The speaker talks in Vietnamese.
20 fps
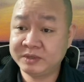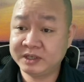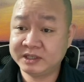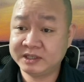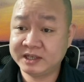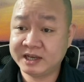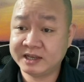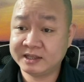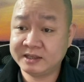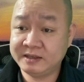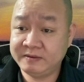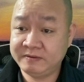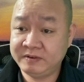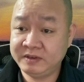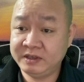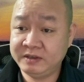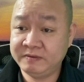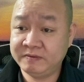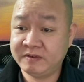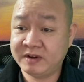Chang Chang ti
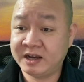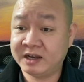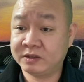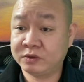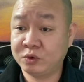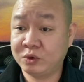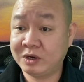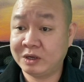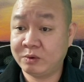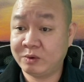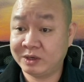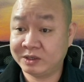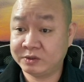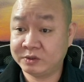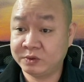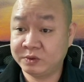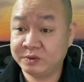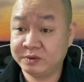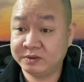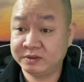vi và tôi là Hoàng
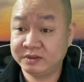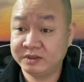John.